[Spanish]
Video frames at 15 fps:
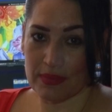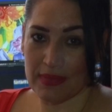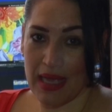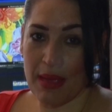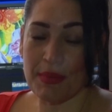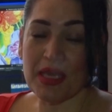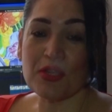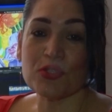
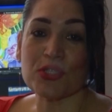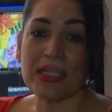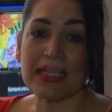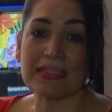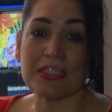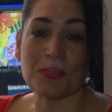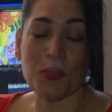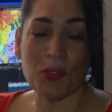Amigos,
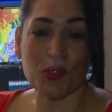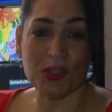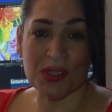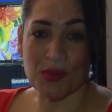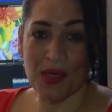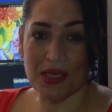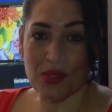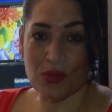gracias por
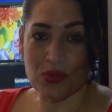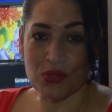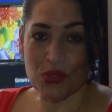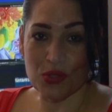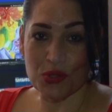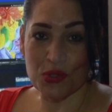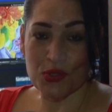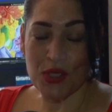continuar con
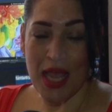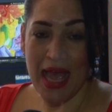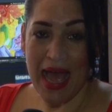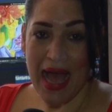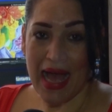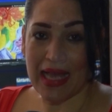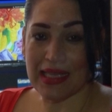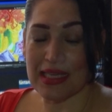nosotros
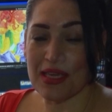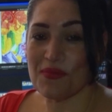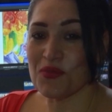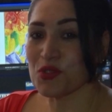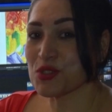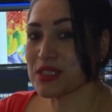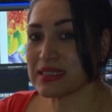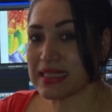aquí
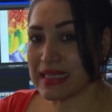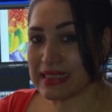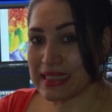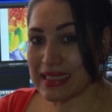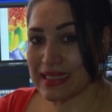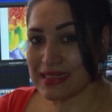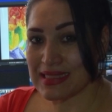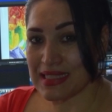en Voces
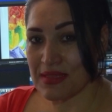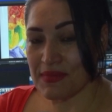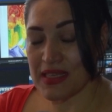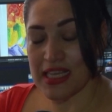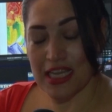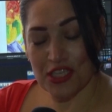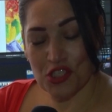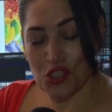Latinas
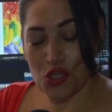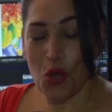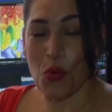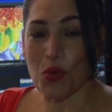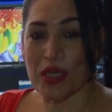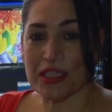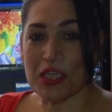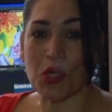TV, el
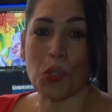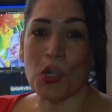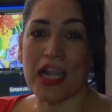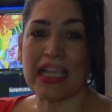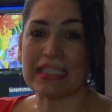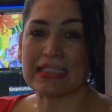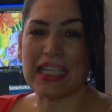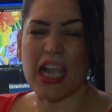show que te
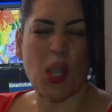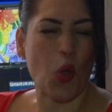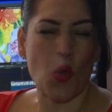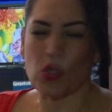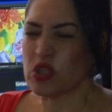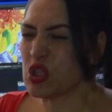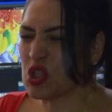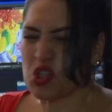conecta
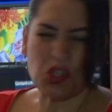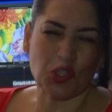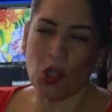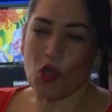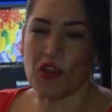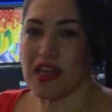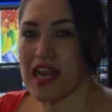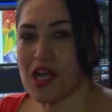con
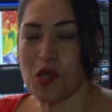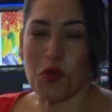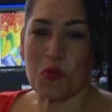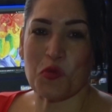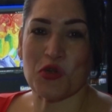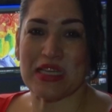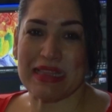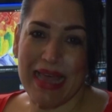toda la
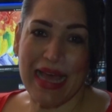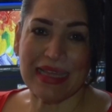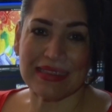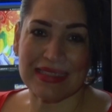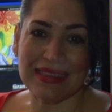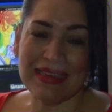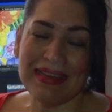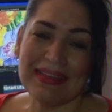
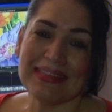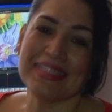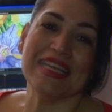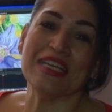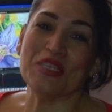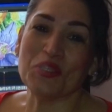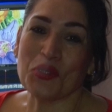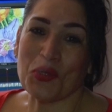comunidad
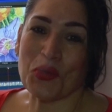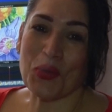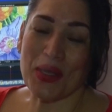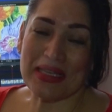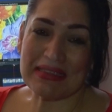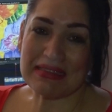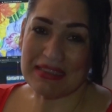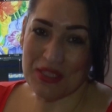del
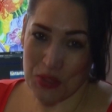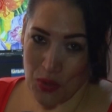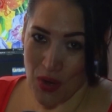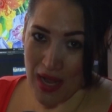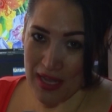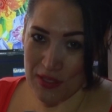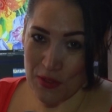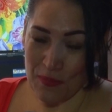noroeste
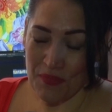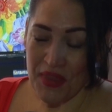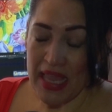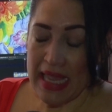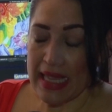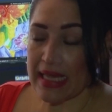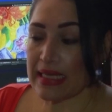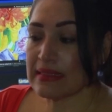de Ohio.
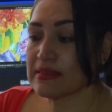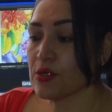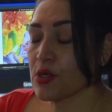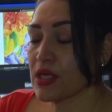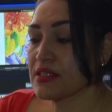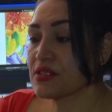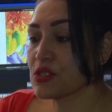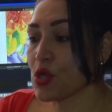En
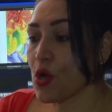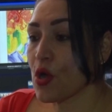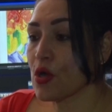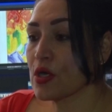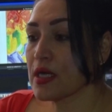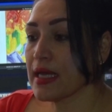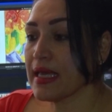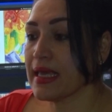esta
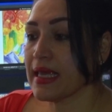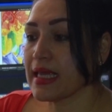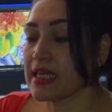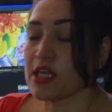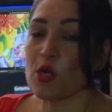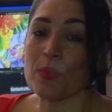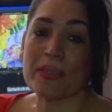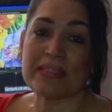ocasión
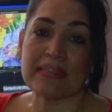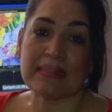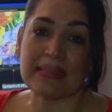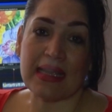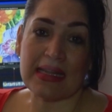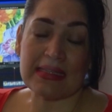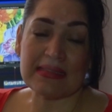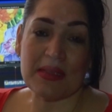eh, quiero
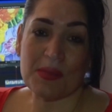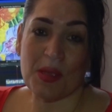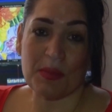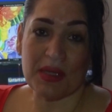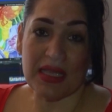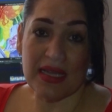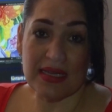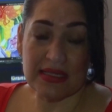presentarles a
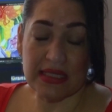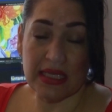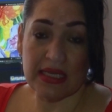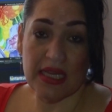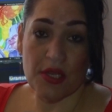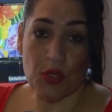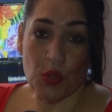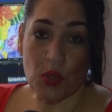mi amiga
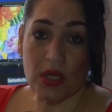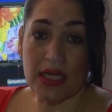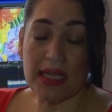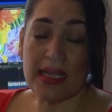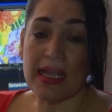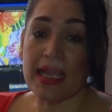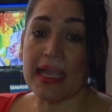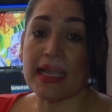Arsenia
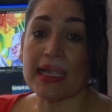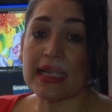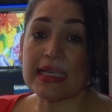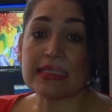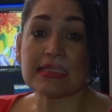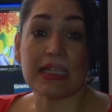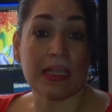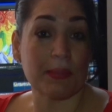Yucli en
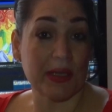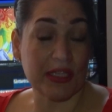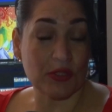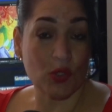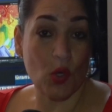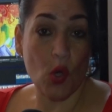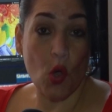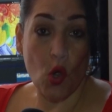el
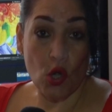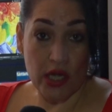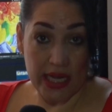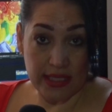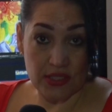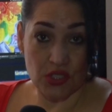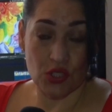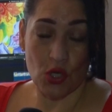segmento
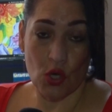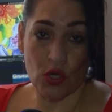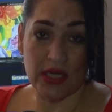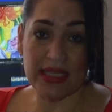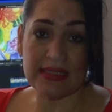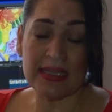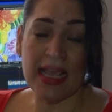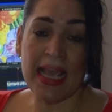
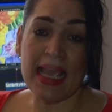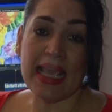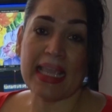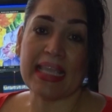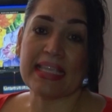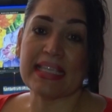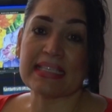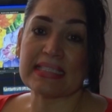Conexiones.
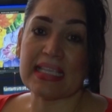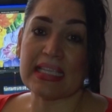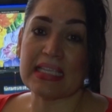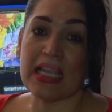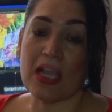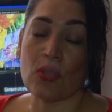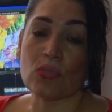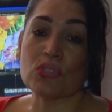Ella
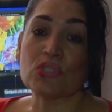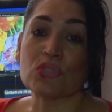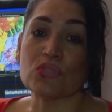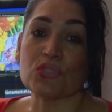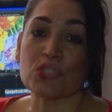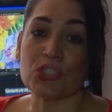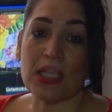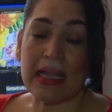seguirá con
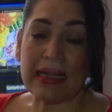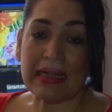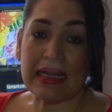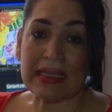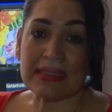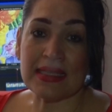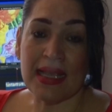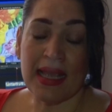sus
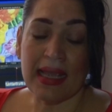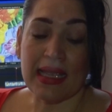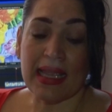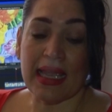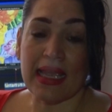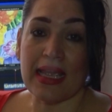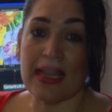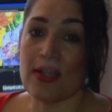charlas
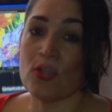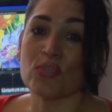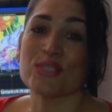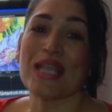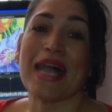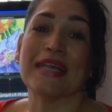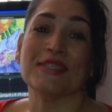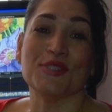que
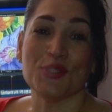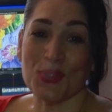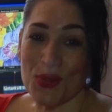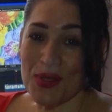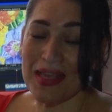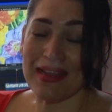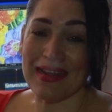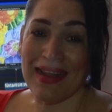nos
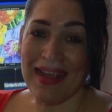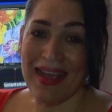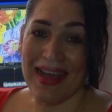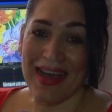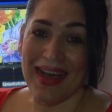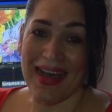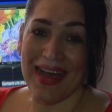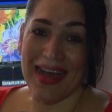ayudan
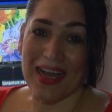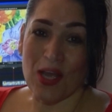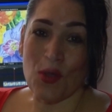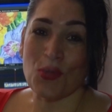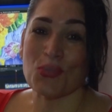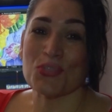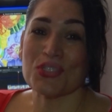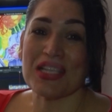a
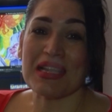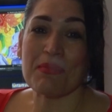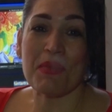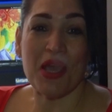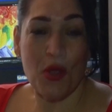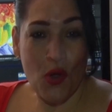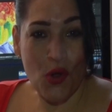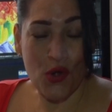
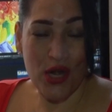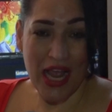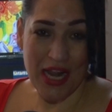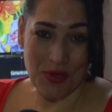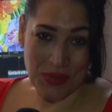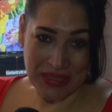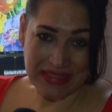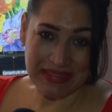conocer mejor
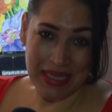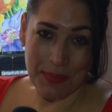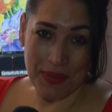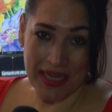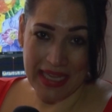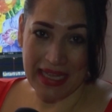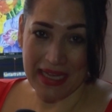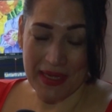a
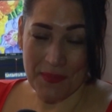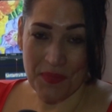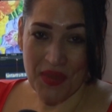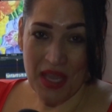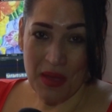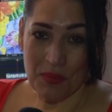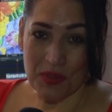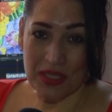nuestra pareja.
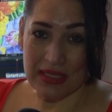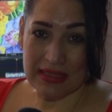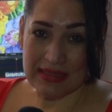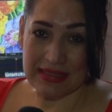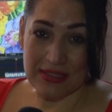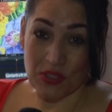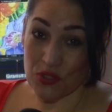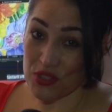
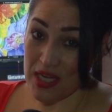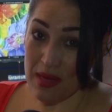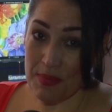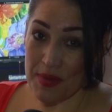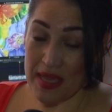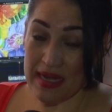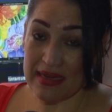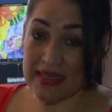Pues no se
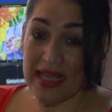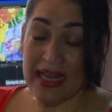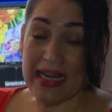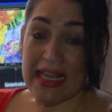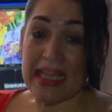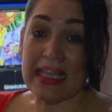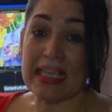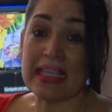la
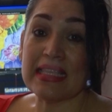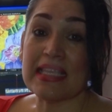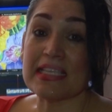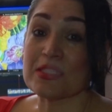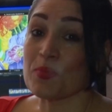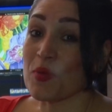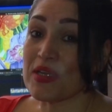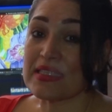pierdan y
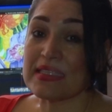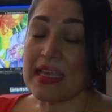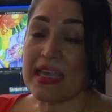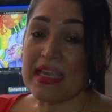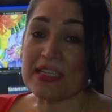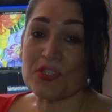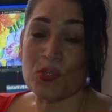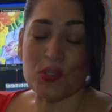después
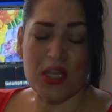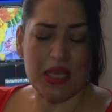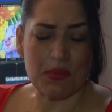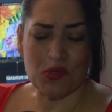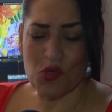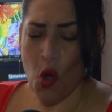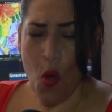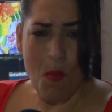de eso
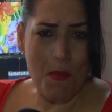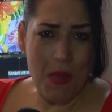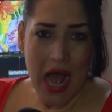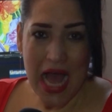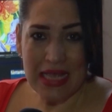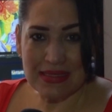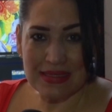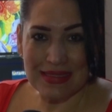seguimos
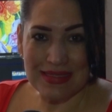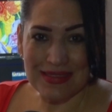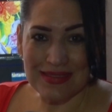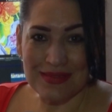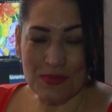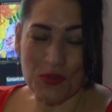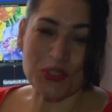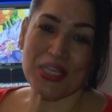con más
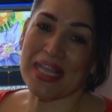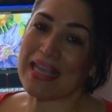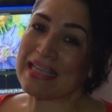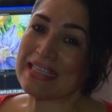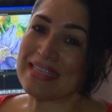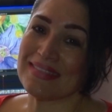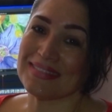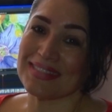
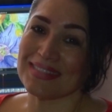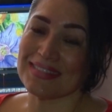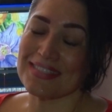música caliente,